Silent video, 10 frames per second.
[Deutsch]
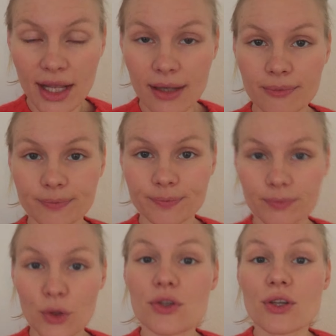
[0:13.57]
wählen,
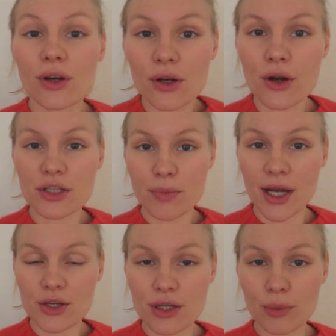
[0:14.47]
nutzt eure
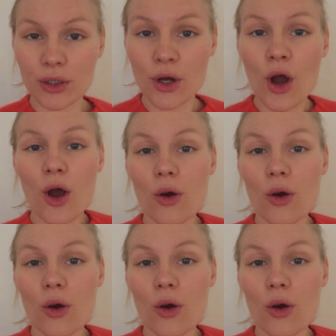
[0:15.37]
kostbare Stimme,